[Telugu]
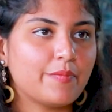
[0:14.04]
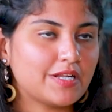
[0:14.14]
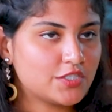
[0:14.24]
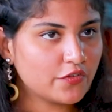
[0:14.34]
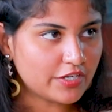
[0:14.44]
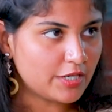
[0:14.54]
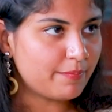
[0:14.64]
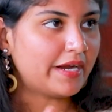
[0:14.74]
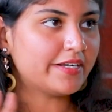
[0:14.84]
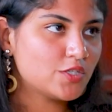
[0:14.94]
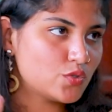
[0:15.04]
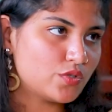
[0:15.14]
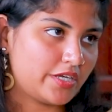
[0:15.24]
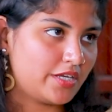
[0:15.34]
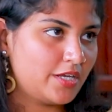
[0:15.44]
ప్రస్తుతం ఇన్ని పార్టీస్
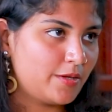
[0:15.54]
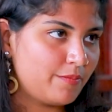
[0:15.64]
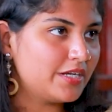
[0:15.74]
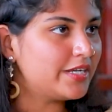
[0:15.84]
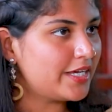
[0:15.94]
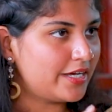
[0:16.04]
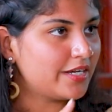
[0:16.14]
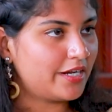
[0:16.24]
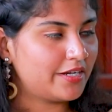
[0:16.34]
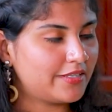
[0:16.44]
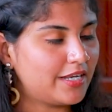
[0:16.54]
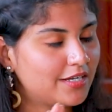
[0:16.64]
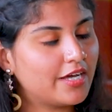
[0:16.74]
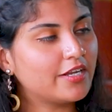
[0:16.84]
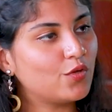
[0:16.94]
ఉన్నాయి మీరు టీఆర్ అంటే
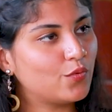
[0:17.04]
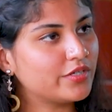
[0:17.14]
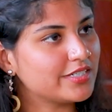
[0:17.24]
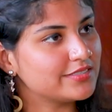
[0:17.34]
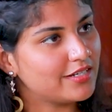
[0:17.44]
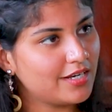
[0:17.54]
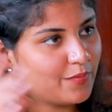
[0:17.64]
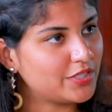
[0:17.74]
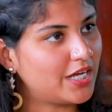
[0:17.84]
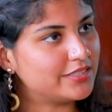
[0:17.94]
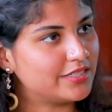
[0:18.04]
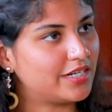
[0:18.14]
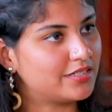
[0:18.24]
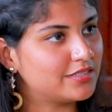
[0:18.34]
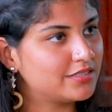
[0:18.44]
తెలంగాణలో ఓటేస్తారా లేకపోతే ఆంధ్రాను